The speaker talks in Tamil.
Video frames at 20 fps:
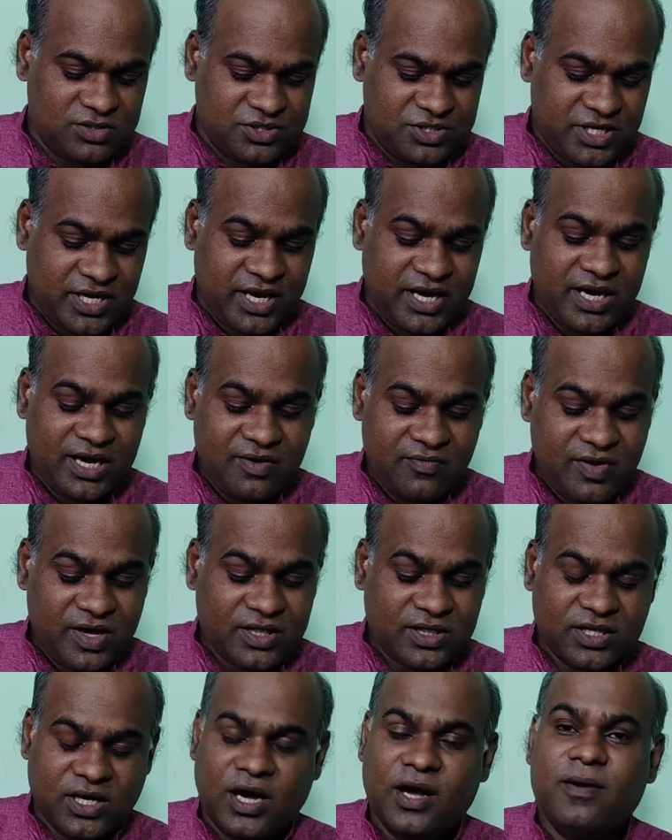ஜே
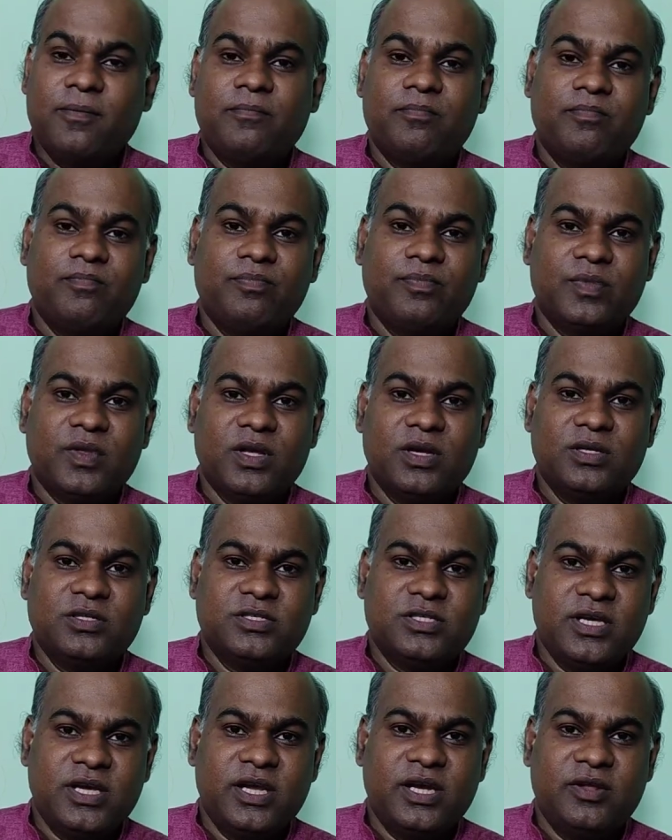நிவேதா
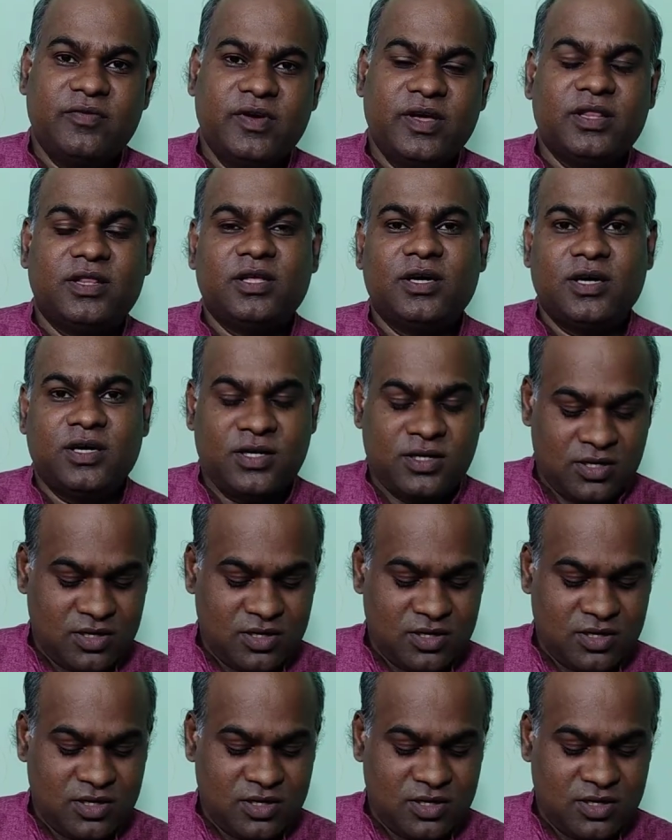ஜே நிவேதா